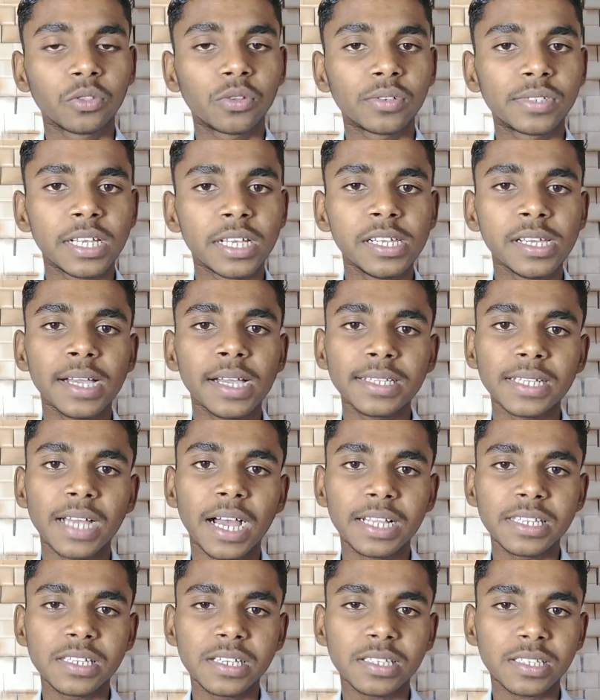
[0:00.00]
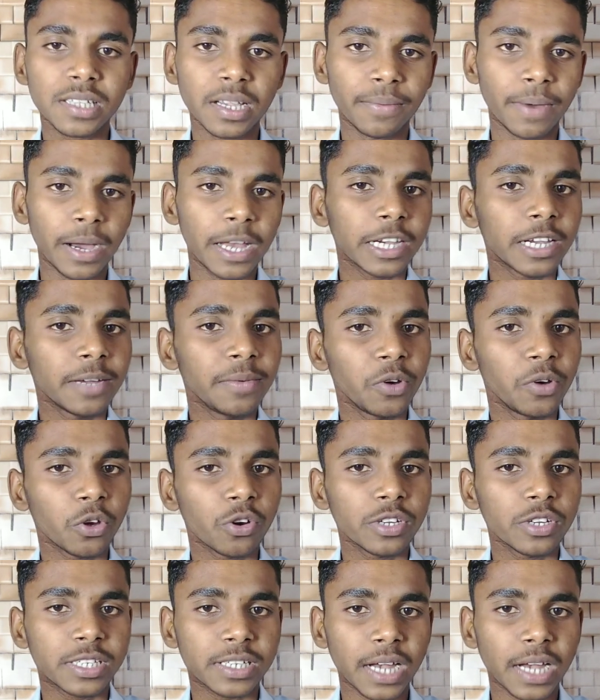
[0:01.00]
तो चलिएगा आज के इस कमाल की वीडियो
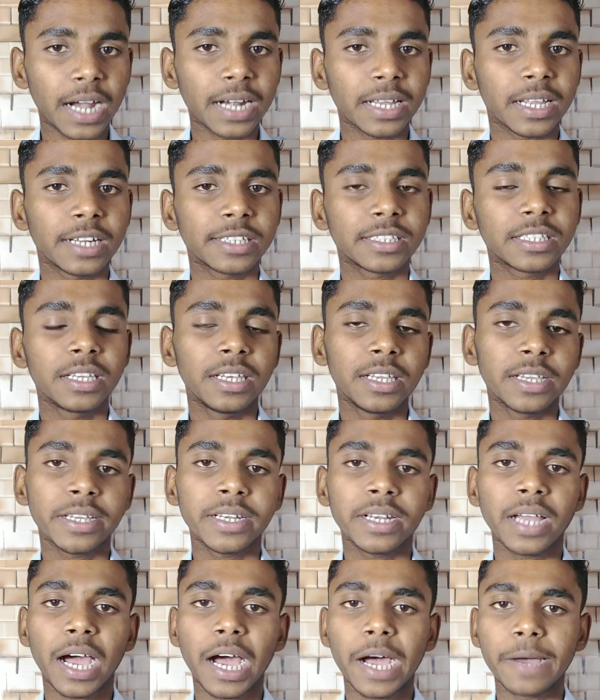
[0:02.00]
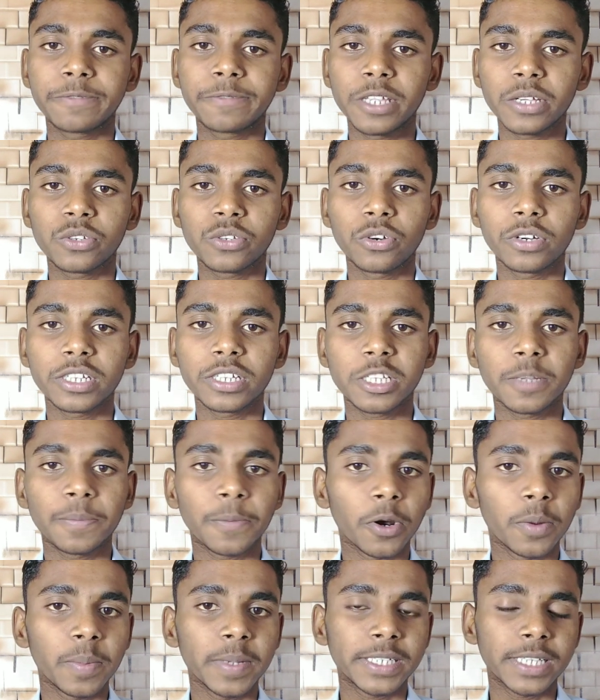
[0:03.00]
को स्टार्ट करते हैं लेकिन आपसे एक छोटी सी
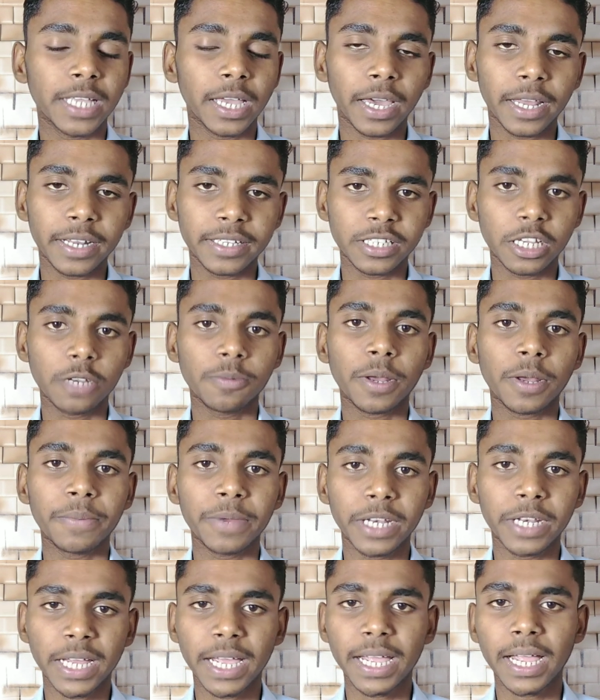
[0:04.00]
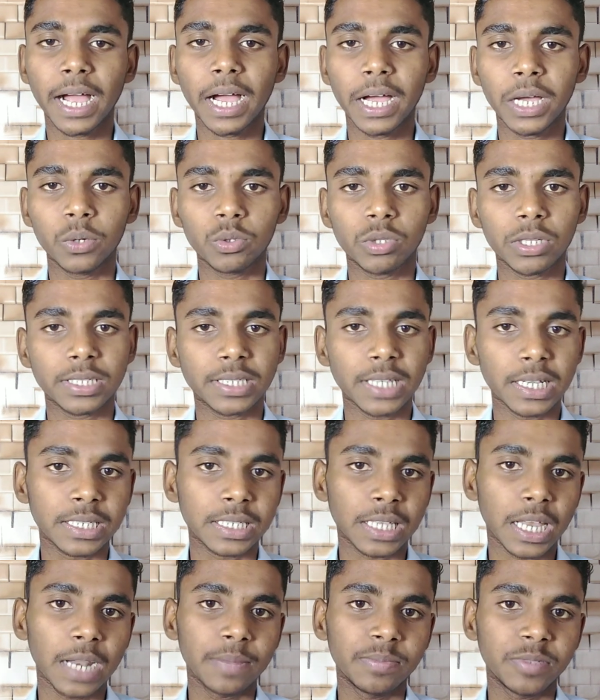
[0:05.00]
प्रोमिस है अगर इस चैनल पर भी नए आए हो तो
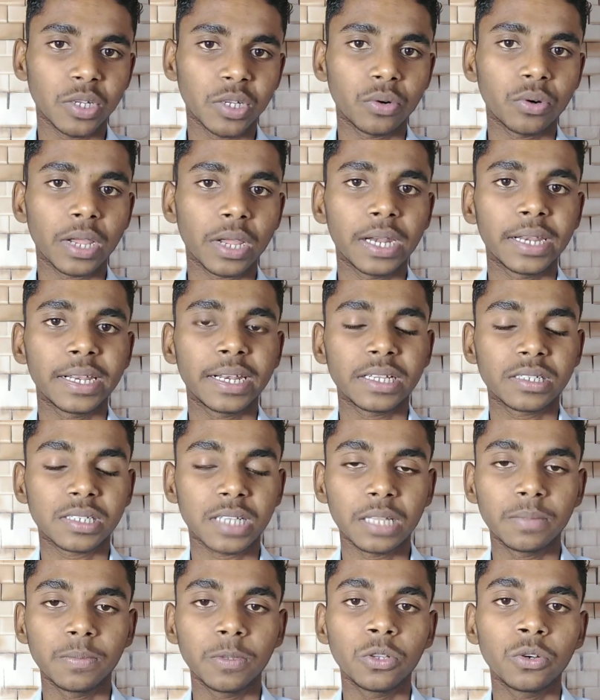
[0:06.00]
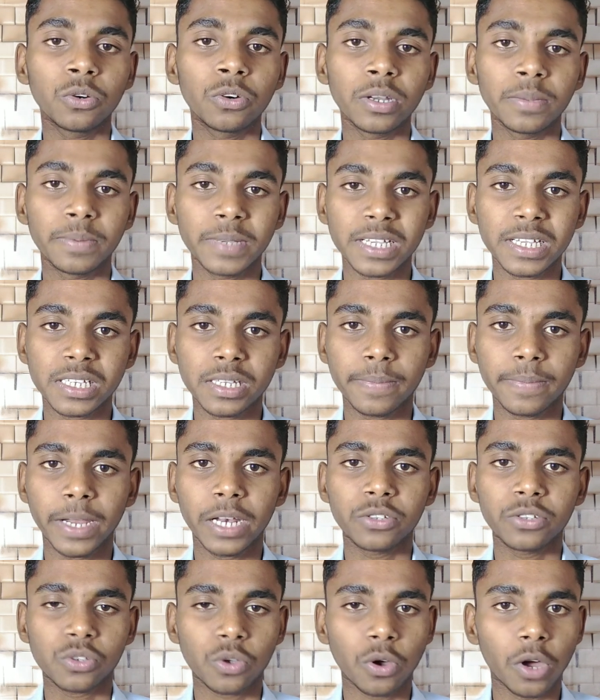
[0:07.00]
सब्सक्राइब जरूर कर लेना साथ में जो नोटिफिकेशन
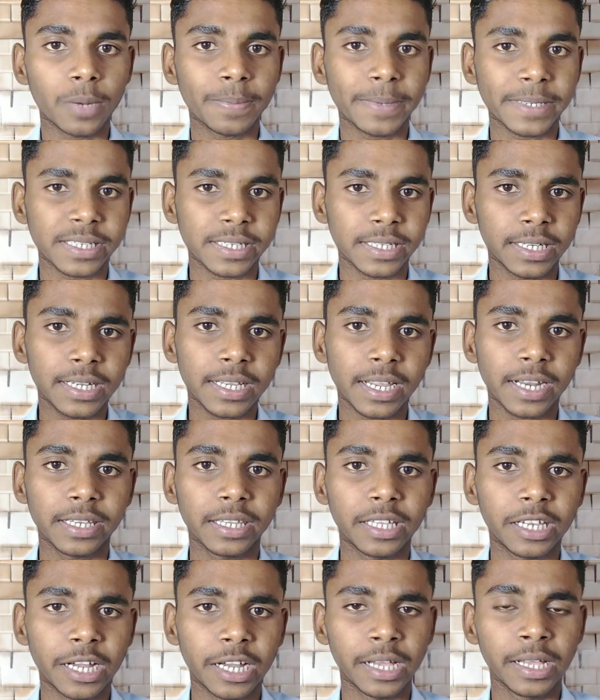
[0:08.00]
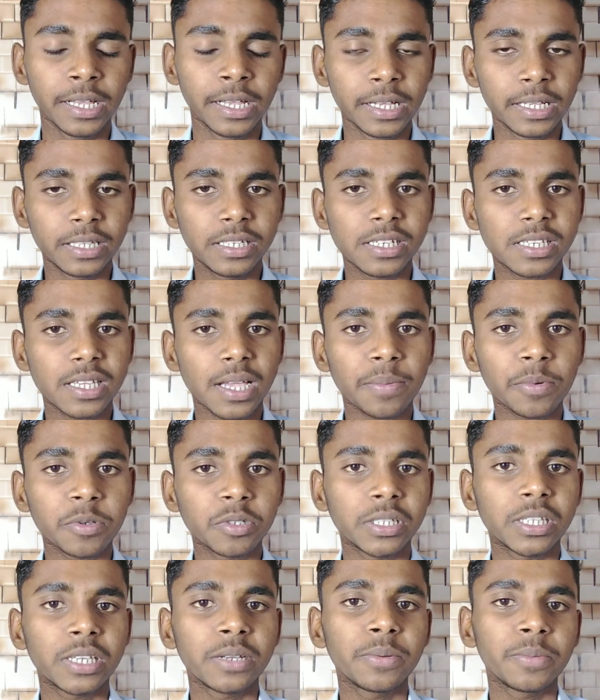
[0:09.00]
बेल उस कॉल पर सेट कर देना जिससे आपको
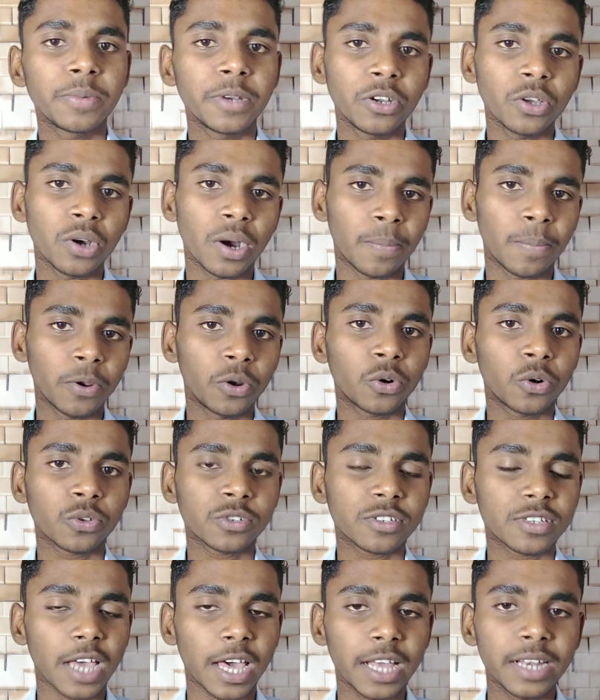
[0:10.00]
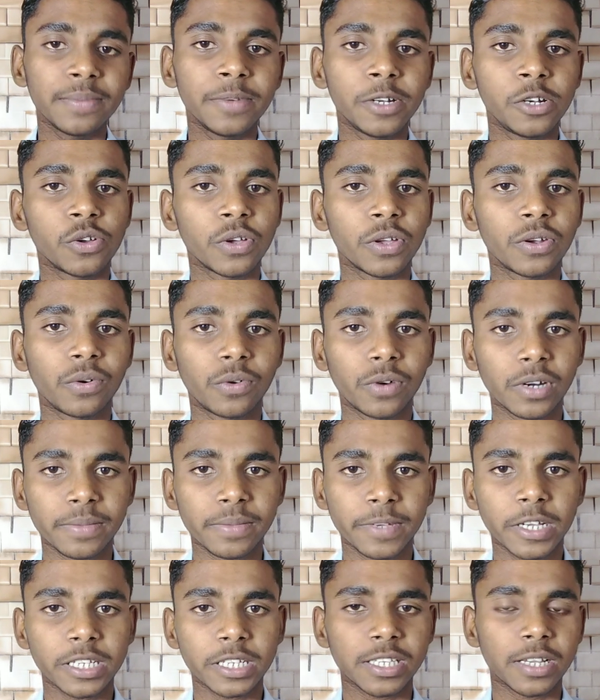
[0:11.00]
जितनी भी वीडियो अपलोड हो सारी वीडियो की
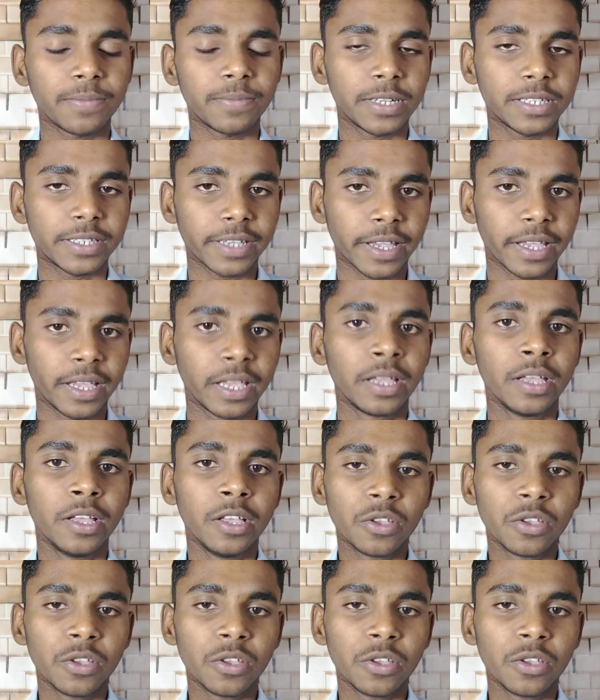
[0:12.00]
नोटिफिकेशन मिल सके